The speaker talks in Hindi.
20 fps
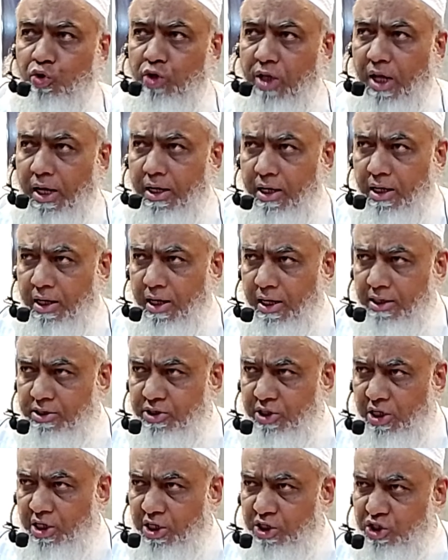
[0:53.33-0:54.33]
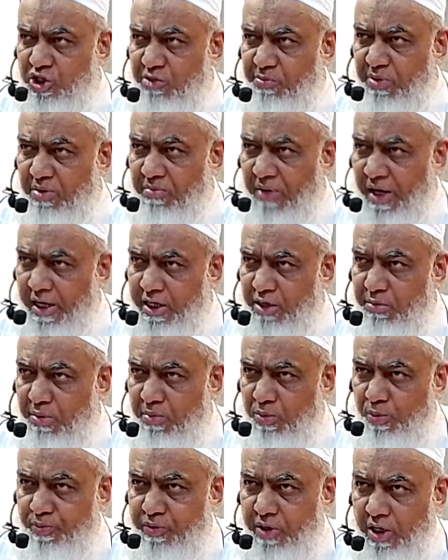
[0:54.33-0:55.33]
वो खुदा न खास्ता किसी
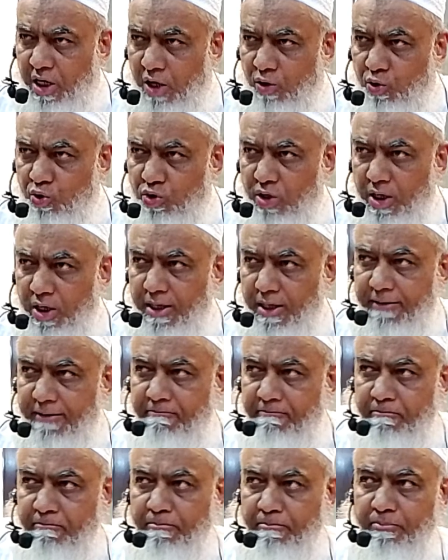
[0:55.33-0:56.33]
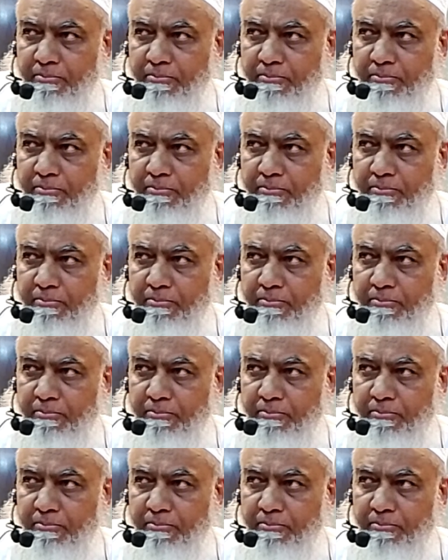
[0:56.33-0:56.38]
बीमारी में मुबतला हो गए